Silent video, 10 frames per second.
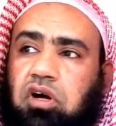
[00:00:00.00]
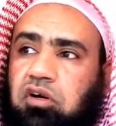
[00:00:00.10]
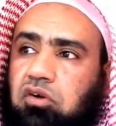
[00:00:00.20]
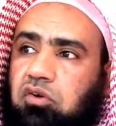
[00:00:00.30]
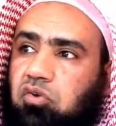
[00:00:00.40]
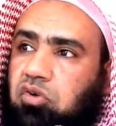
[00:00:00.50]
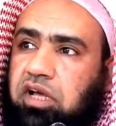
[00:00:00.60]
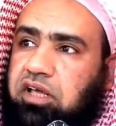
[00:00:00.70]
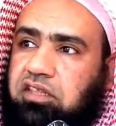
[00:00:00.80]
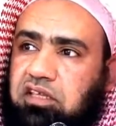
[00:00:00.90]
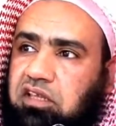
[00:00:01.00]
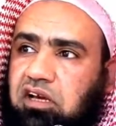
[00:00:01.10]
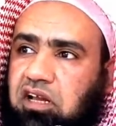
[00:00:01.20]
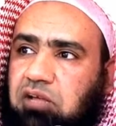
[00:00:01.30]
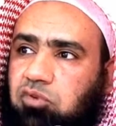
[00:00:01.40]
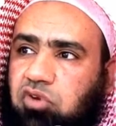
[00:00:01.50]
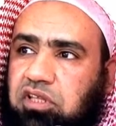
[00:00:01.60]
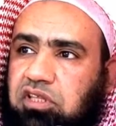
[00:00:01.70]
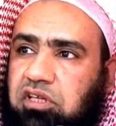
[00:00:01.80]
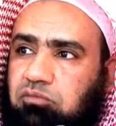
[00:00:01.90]
وكل هذه ذكرها
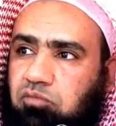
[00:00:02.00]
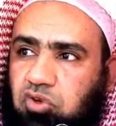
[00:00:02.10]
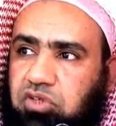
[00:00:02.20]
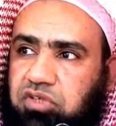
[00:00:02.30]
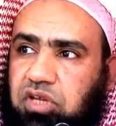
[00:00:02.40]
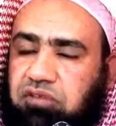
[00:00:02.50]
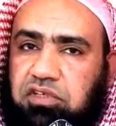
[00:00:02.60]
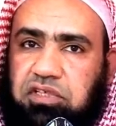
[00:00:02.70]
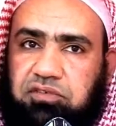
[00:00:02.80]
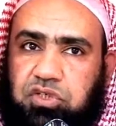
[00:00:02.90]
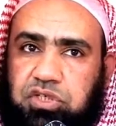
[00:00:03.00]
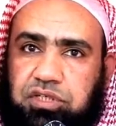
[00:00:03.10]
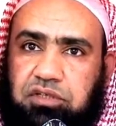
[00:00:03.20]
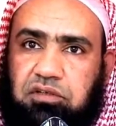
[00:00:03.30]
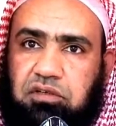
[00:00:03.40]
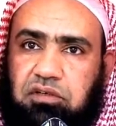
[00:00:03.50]
ابن كثير مختصره في التفسير